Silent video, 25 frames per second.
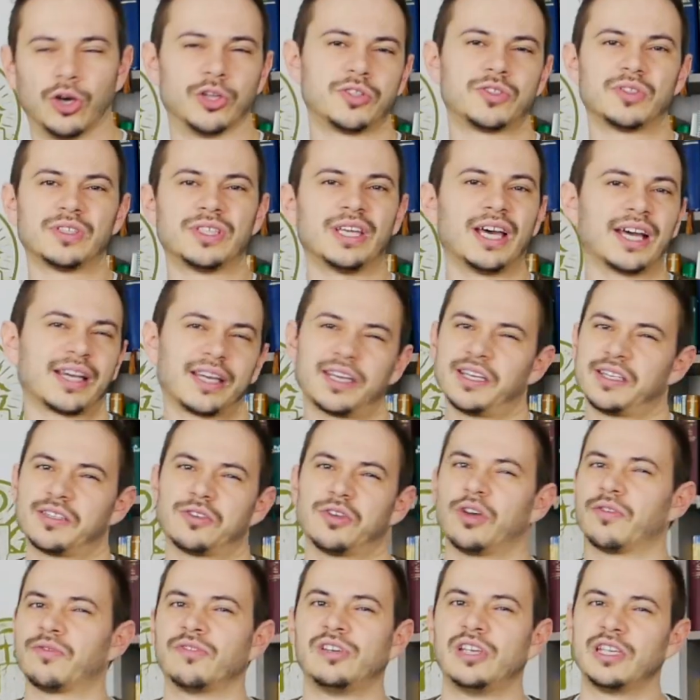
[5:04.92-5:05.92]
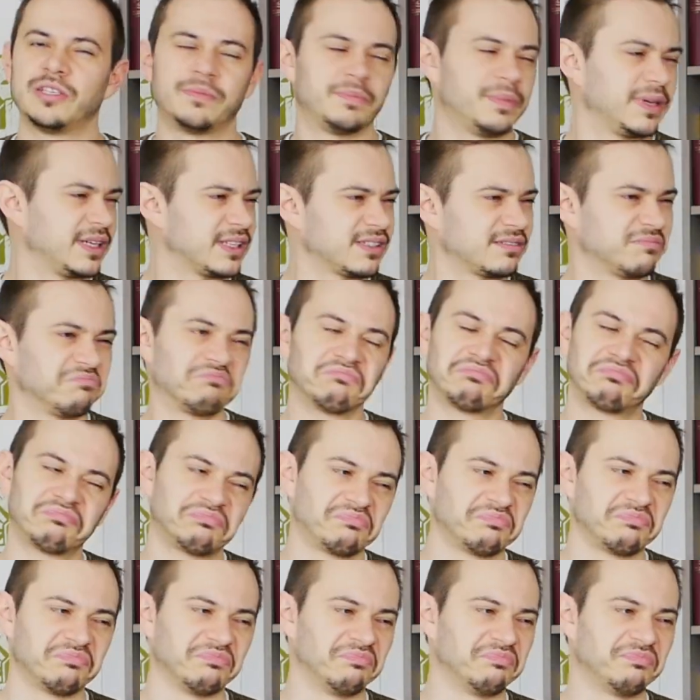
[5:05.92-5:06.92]
Heutzutage ist öffentlich beten
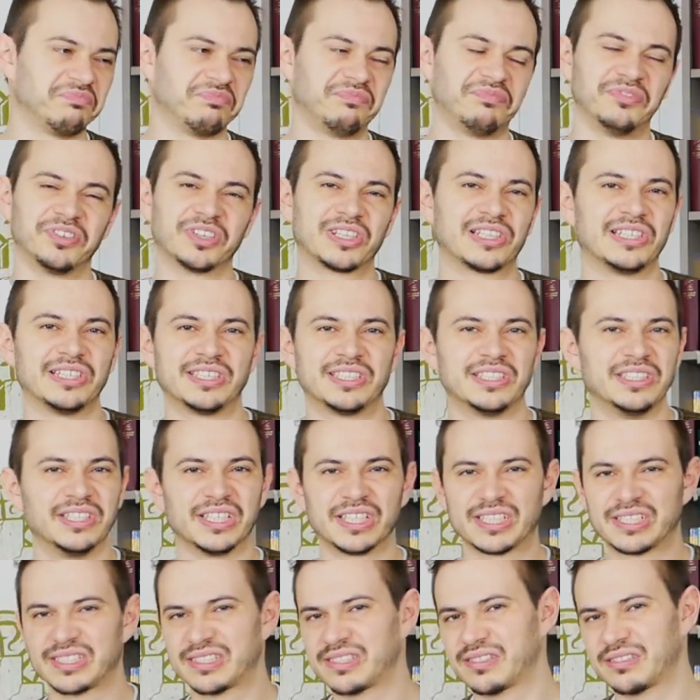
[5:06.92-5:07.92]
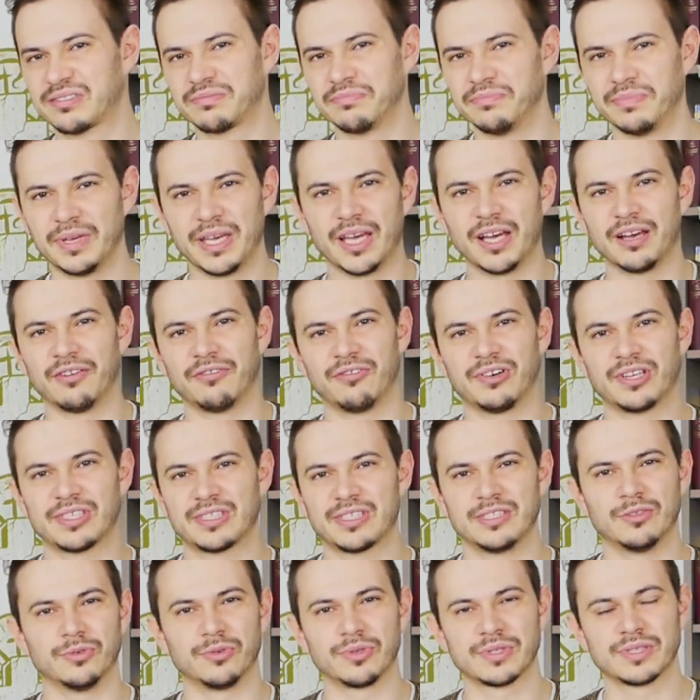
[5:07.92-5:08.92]
wirklich nichts mehr,
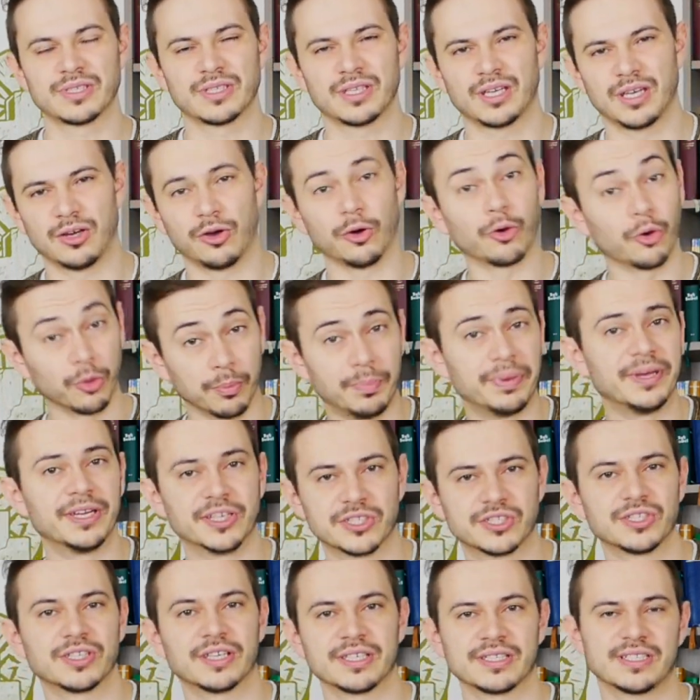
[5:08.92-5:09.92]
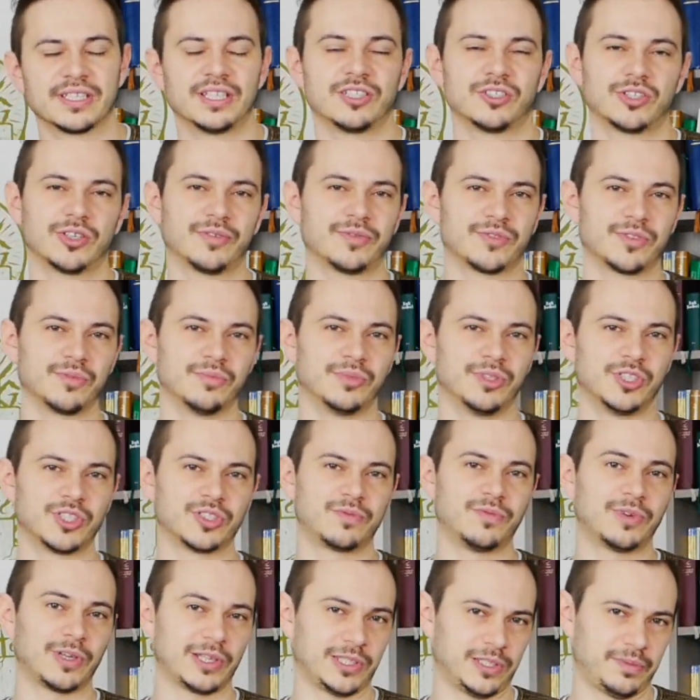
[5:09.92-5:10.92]
was in unserer europäischen Gesellschaft
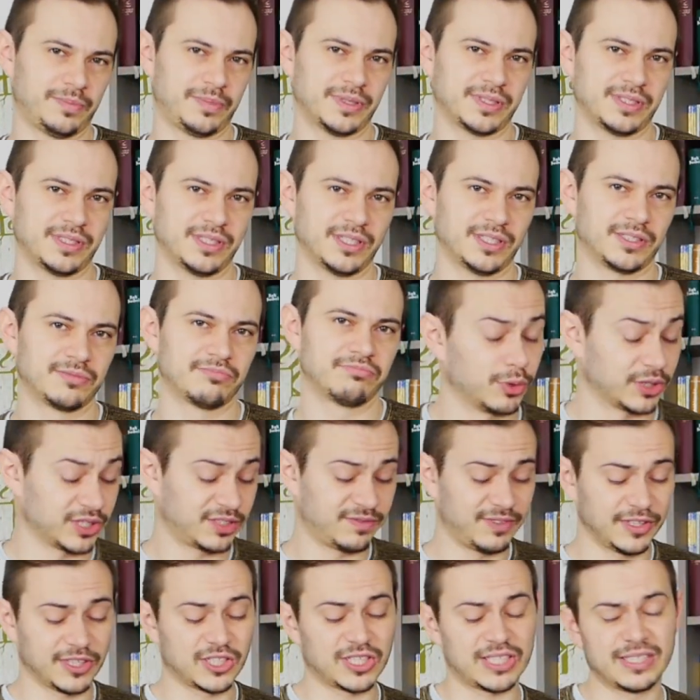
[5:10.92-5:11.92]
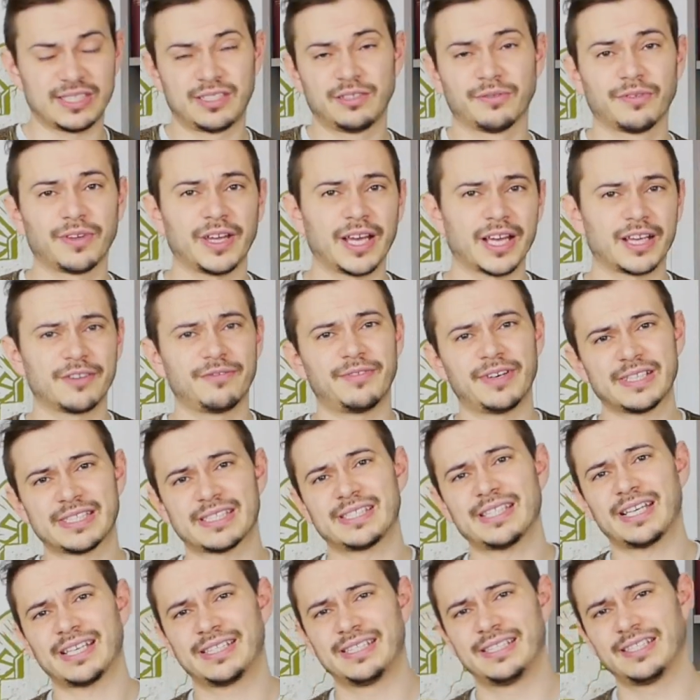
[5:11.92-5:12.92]
zumindest wirklich passiert. Und deswegen stellt sich die Frage, was
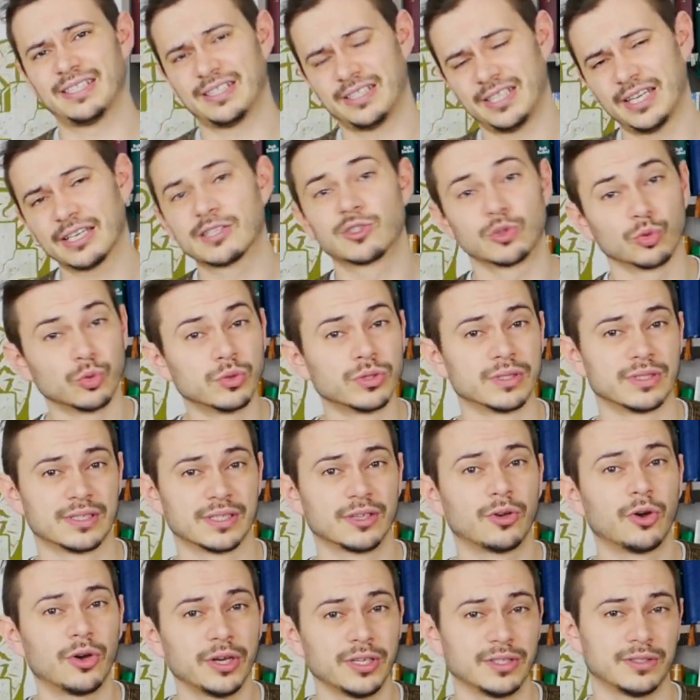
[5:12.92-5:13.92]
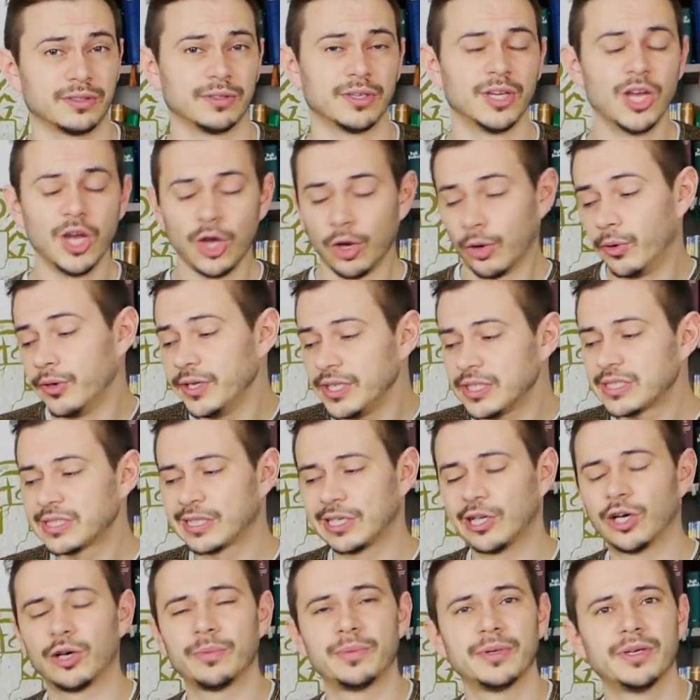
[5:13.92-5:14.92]
sagt dieser Text uns heute? Und ich
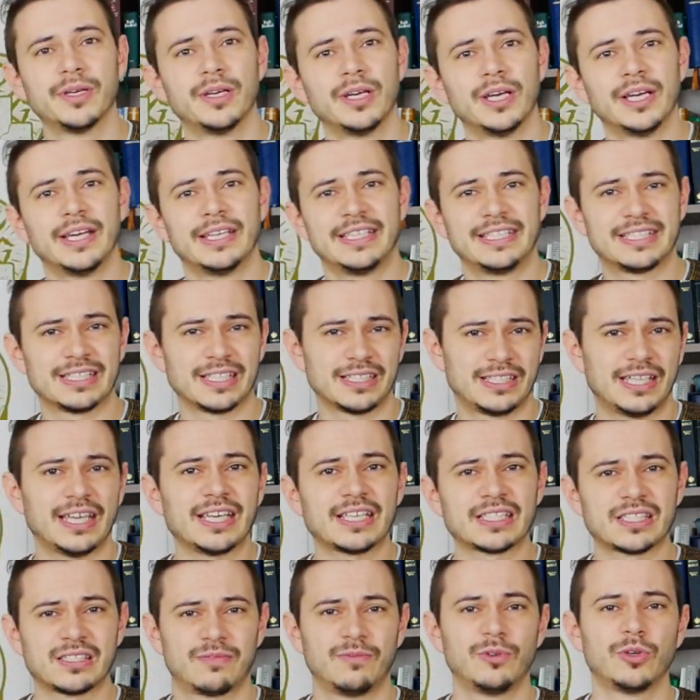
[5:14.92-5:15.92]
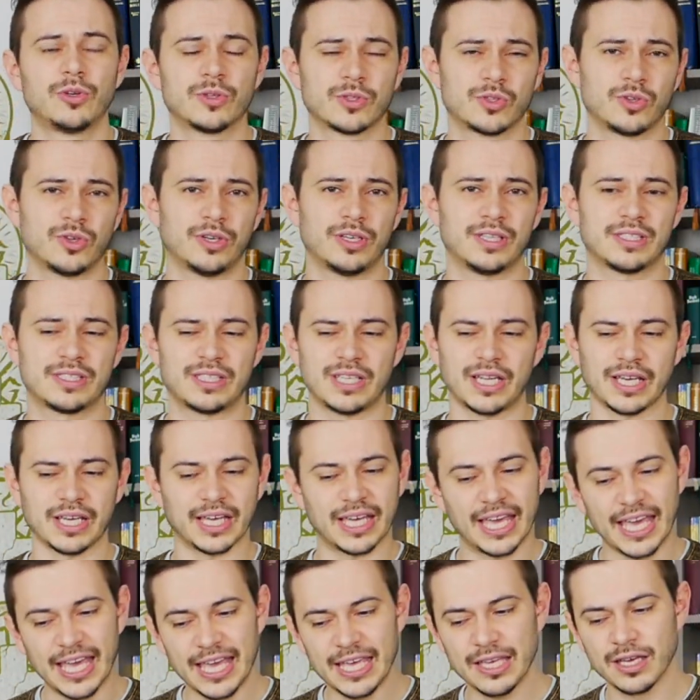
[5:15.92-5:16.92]
glaube, dieser Text will uns heute sagen,
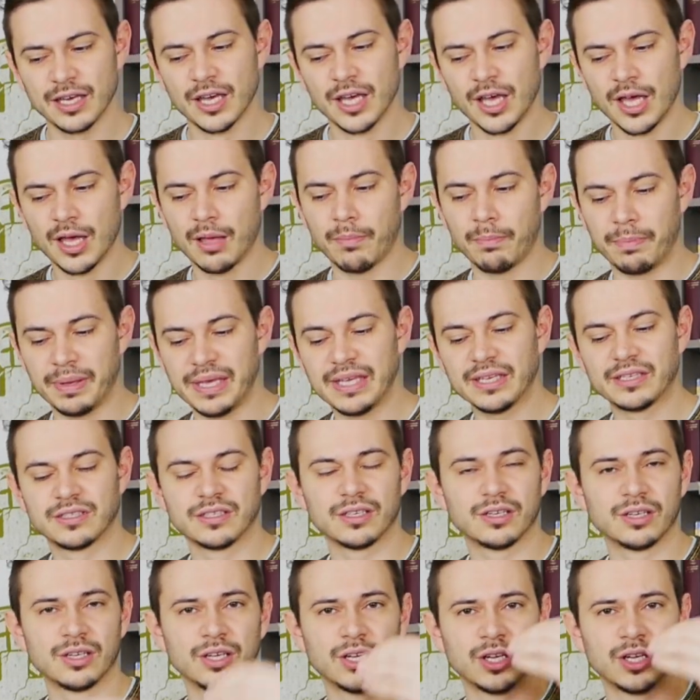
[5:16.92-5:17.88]
hey, bete